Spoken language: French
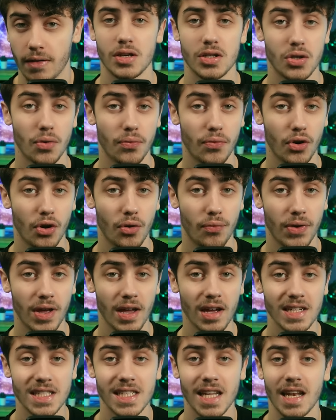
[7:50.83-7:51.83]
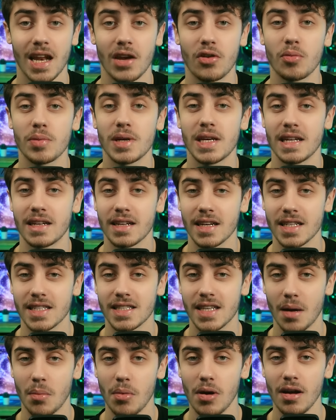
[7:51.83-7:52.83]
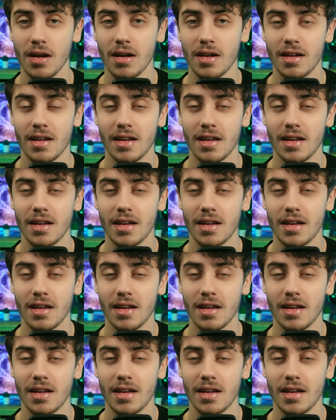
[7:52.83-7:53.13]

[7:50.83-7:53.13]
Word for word: Sauf que le fer, c'est un atome qui est très stable,